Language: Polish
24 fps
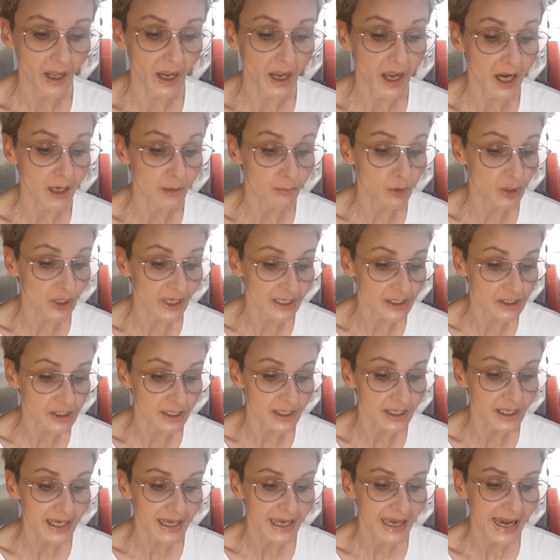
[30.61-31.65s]
albo
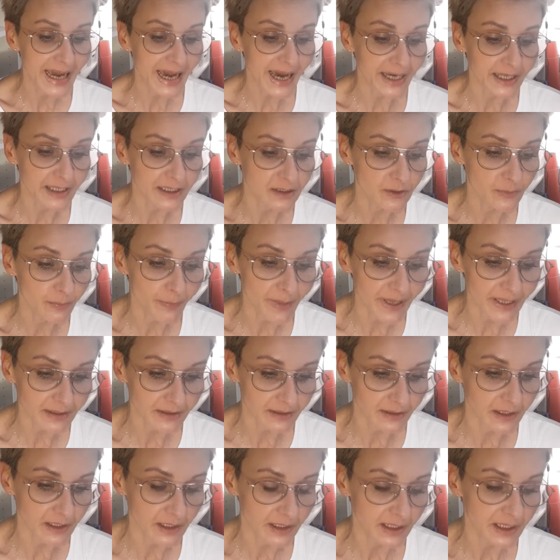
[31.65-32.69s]
raczej
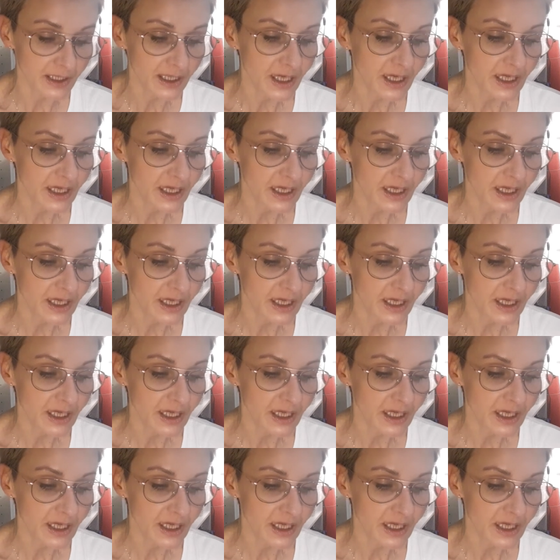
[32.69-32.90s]
arytmetyki,